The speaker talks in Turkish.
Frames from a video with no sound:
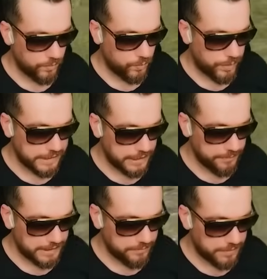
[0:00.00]
Bu
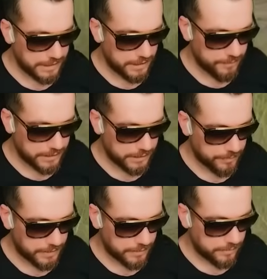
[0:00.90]
bagili bizim bagili mi
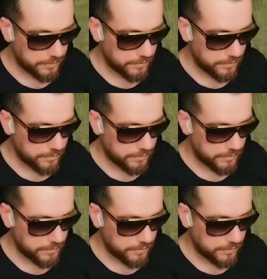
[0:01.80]
acaba?